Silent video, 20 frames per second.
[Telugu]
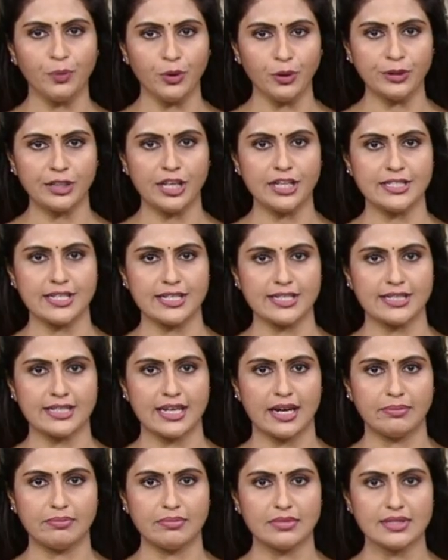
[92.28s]
పూర్తి
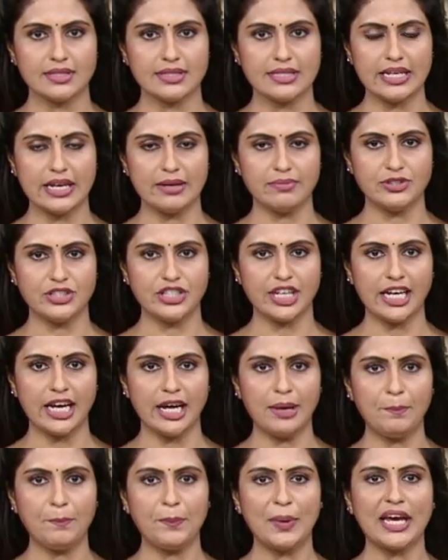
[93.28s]
చేస్తాం సీఎం
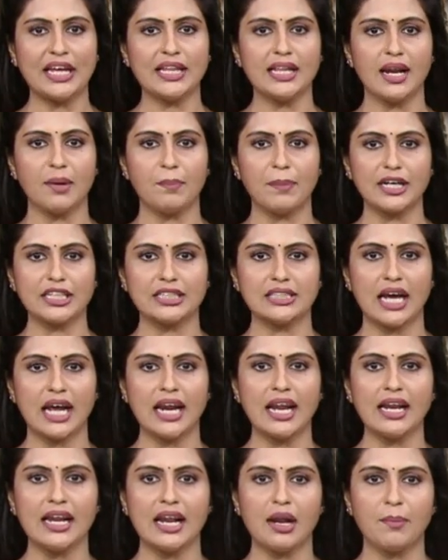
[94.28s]
జగన్ పేదల
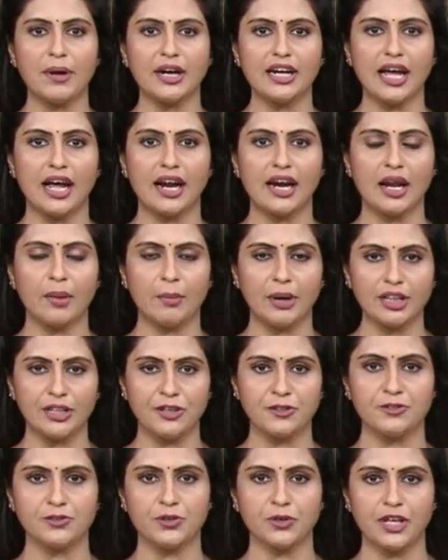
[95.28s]
పక్షాన నిలబడ్డారన్న
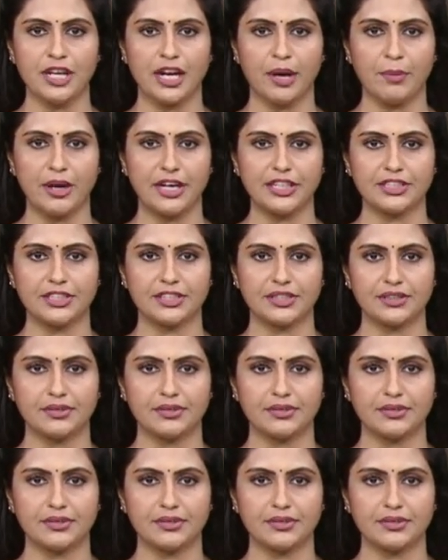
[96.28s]
మంత్రి జోగి రమేష్